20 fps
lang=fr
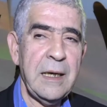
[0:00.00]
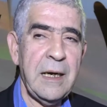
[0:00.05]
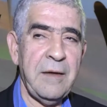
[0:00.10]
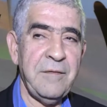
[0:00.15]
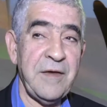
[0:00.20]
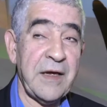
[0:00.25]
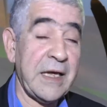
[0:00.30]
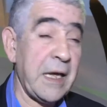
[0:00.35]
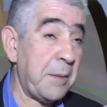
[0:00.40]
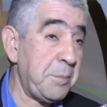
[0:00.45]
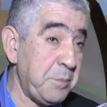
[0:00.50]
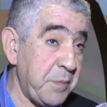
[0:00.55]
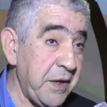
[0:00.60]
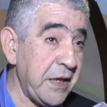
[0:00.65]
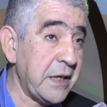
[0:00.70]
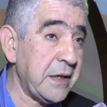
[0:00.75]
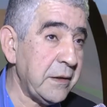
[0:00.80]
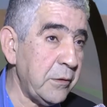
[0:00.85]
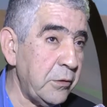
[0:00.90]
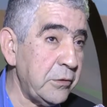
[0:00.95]
avec un
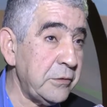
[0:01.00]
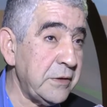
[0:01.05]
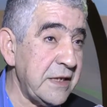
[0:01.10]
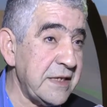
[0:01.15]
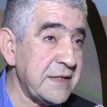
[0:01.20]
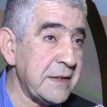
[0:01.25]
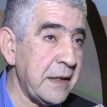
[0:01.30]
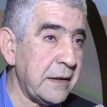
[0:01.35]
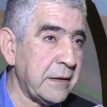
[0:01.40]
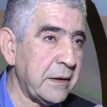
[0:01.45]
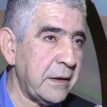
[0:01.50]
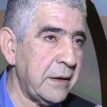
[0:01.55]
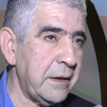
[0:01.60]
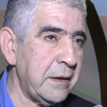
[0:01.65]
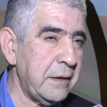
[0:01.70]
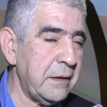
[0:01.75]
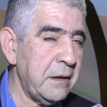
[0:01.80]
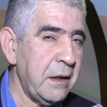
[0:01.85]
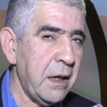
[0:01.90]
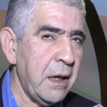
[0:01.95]
pic le, 15
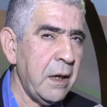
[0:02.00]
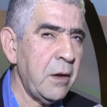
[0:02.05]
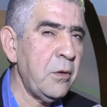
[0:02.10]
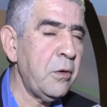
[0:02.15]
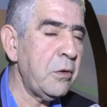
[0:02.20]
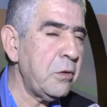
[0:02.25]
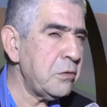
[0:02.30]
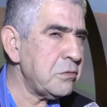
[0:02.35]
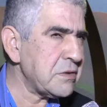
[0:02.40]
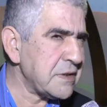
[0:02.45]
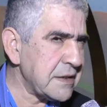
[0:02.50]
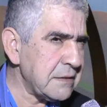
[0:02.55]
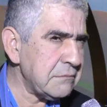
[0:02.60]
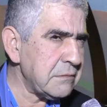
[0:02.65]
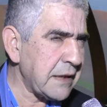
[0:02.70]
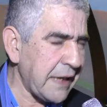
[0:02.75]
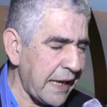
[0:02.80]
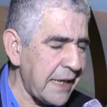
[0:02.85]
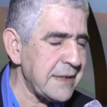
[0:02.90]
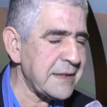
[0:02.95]

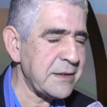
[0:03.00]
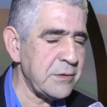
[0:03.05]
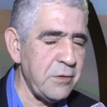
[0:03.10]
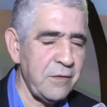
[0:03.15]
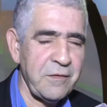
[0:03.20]
euh,